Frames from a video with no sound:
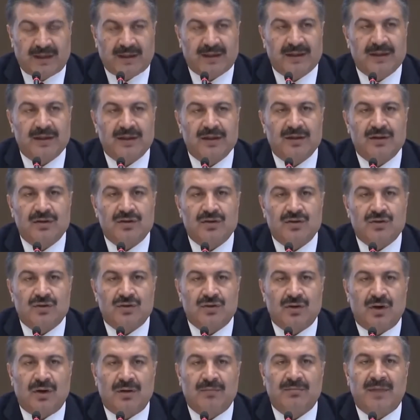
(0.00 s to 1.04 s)
kurban
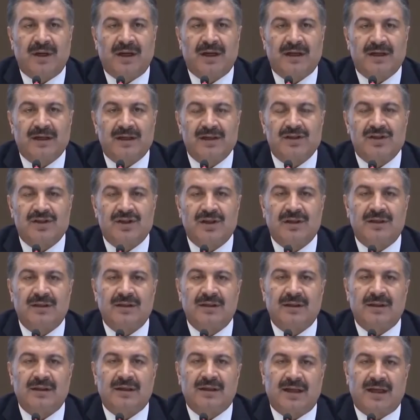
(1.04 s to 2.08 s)
kesimlerinde
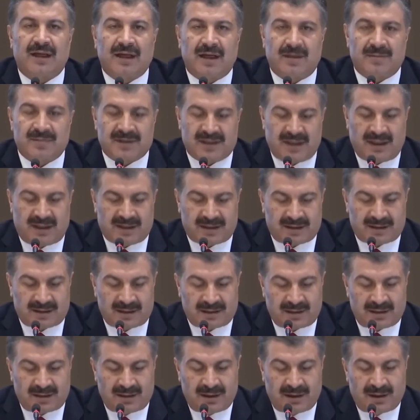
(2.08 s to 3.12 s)
ve et dağıtımında
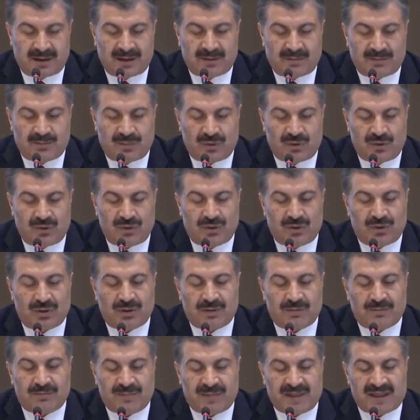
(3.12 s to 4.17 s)
hijyene
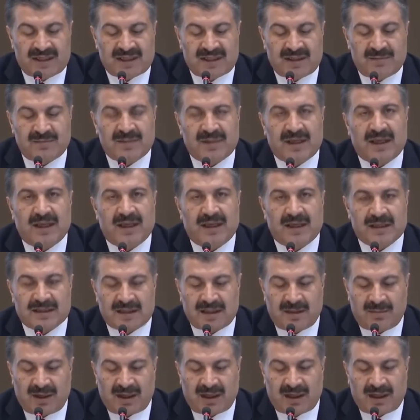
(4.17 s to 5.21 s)
normalden daha fazla dikkat
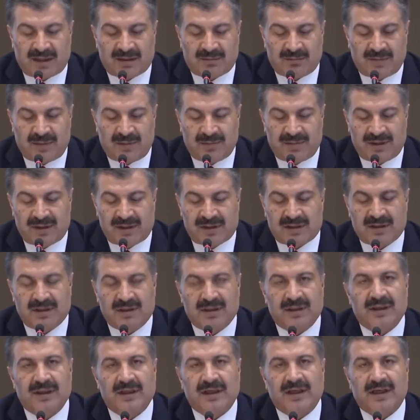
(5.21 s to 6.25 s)
edilmeli.
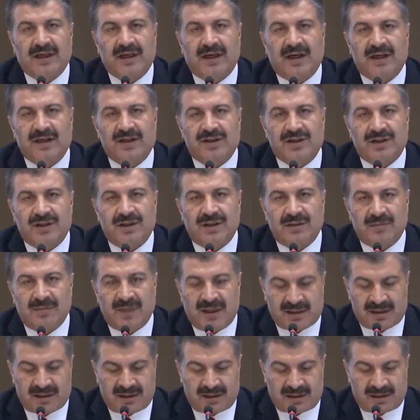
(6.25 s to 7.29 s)
Toplu bayramlaşma
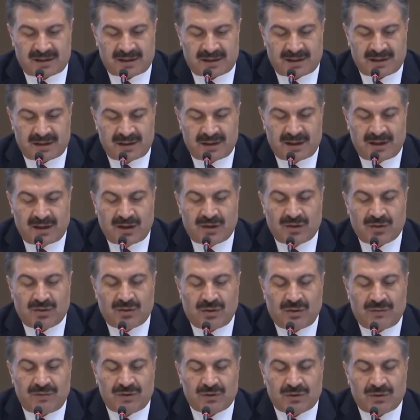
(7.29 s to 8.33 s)
yapılmamalı.
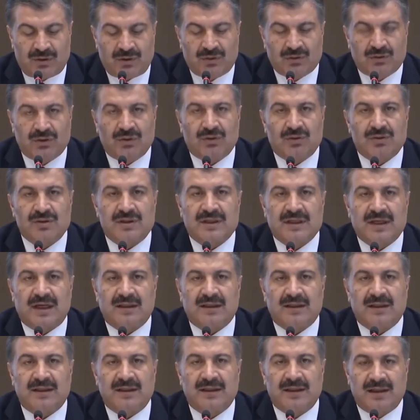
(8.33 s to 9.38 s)
Kalabalık bayram
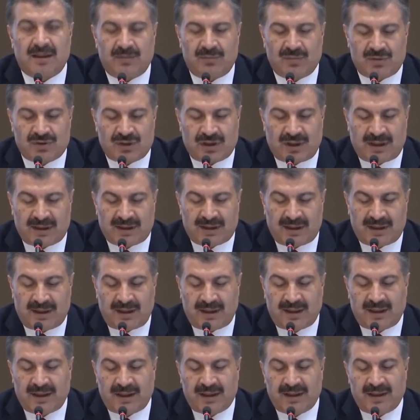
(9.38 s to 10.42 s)
yemekleri
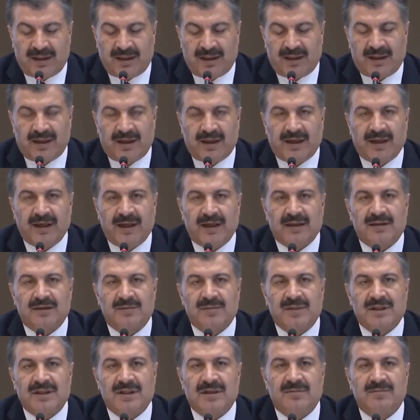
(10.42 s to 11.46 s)
düzenlenmemeli.
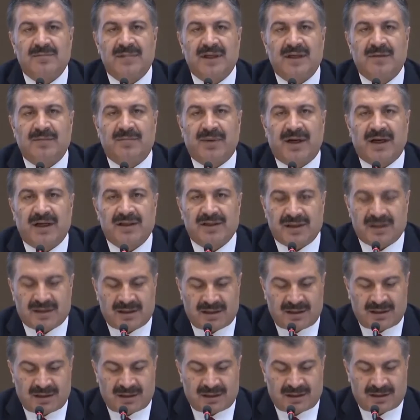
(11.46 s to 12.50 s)
Ziyaretler sınırlı
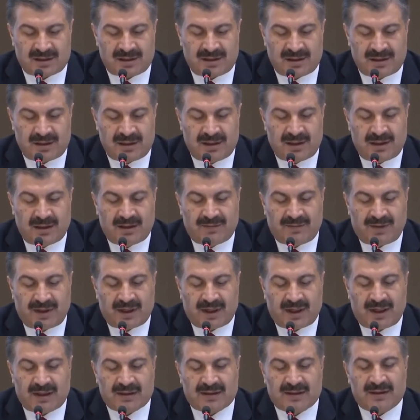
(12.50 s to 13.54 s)
tutulmalı.
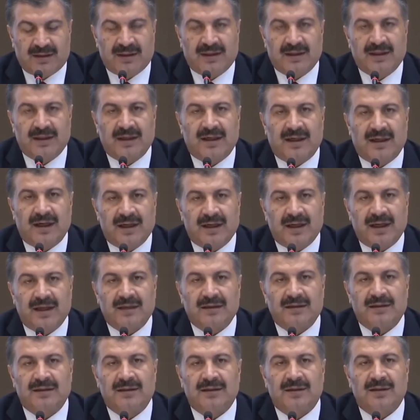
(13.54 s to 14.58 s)
Bayramlaşmalar mümkün
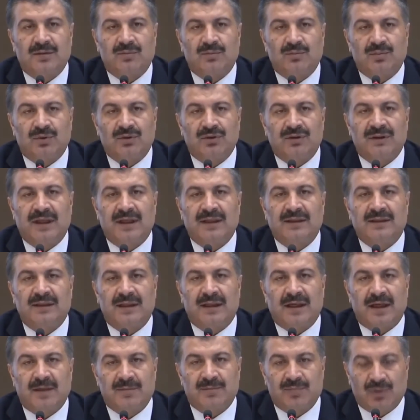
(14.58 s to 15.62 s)
olduğunca telefonla
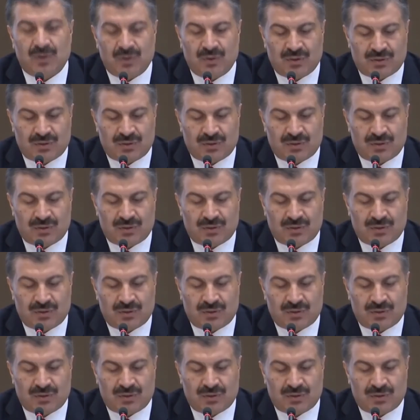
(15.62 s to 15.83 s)
yapılmalı.